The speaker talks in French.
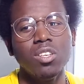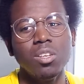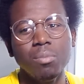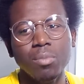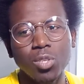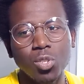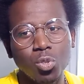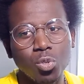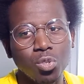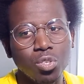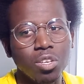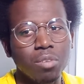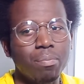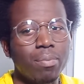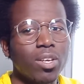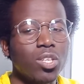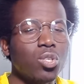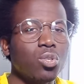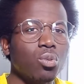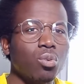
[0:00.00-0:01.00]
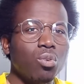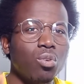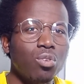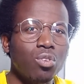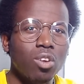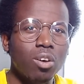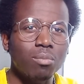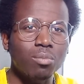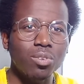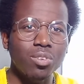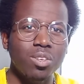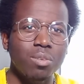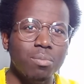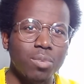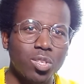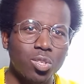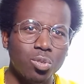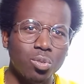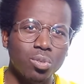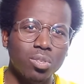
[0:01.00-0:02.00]
ne me jugez pas sur le nombre de
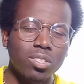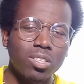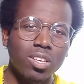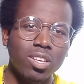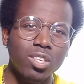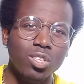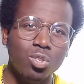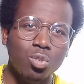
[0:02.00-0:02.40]
mes succès,